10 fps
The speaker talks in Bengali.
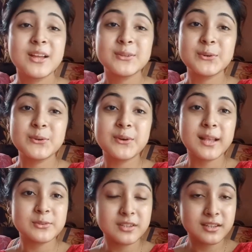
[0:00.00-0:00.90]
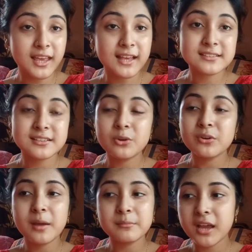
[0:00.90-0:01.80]
তো এতদিন গ্যাস ছিল
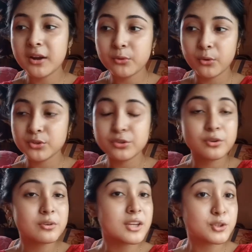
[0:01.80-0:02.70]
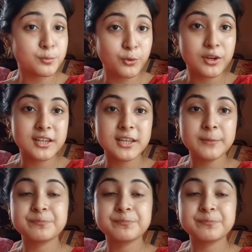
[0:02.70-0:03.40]
না আমি আর ওই জন্য কিছু বলিনি